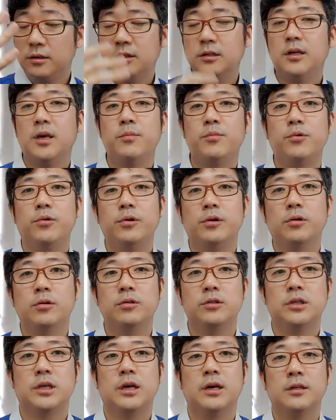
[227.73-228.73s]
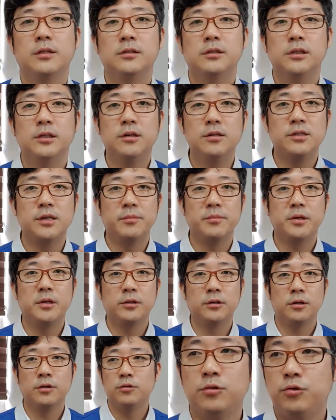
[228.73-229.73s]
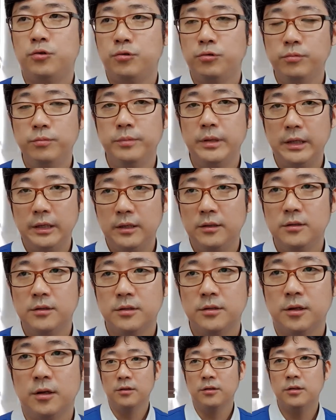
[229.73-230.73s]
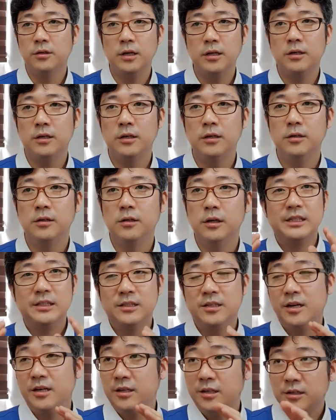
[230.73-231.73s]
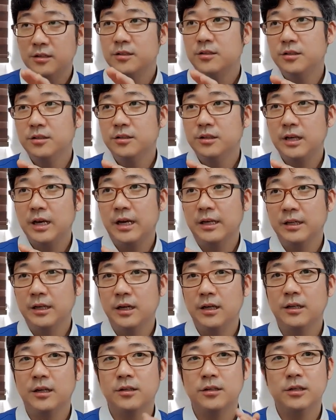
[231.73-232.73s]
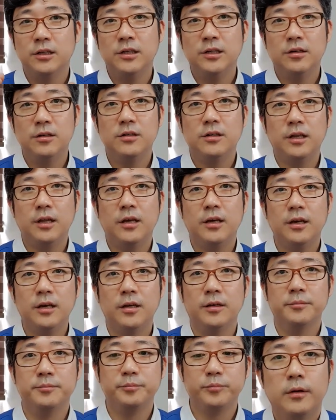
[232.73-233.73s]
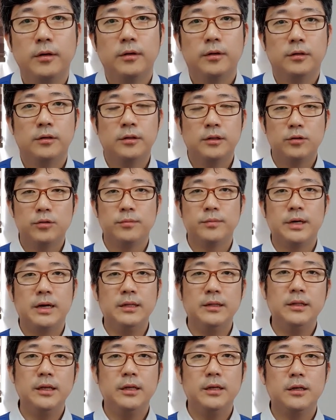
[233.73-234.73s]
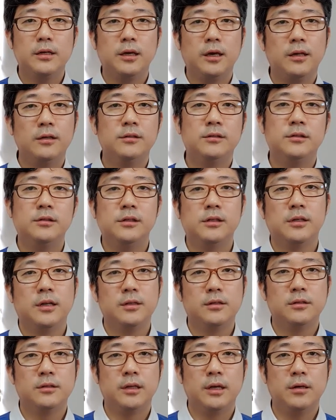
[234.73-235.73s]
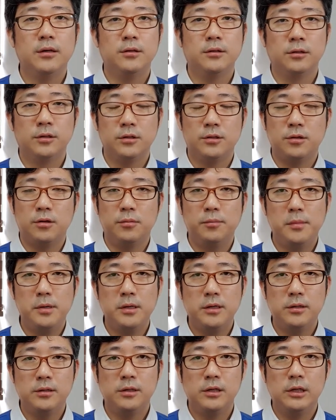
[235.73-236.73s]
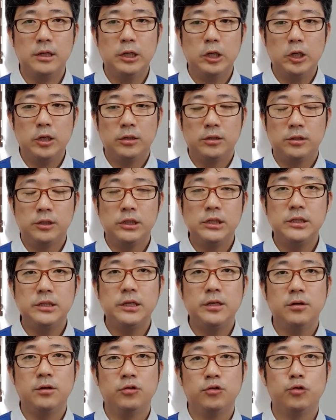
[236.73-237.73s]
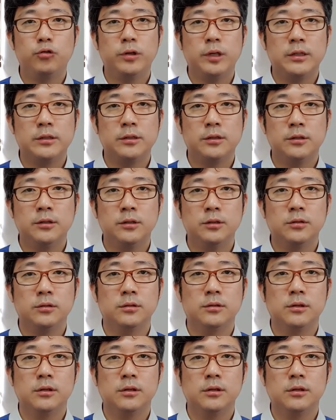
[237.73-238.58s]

크게 보여지게 하는 이런 장면에서는 줌인을 써요. 트래킹, 트래킹을 쓰는 게 아니라 그래서 이럴 때 이렇게 좀 간단하게 예를 들긴 했는데요. 이렇게 정말 그 실제 연출에서는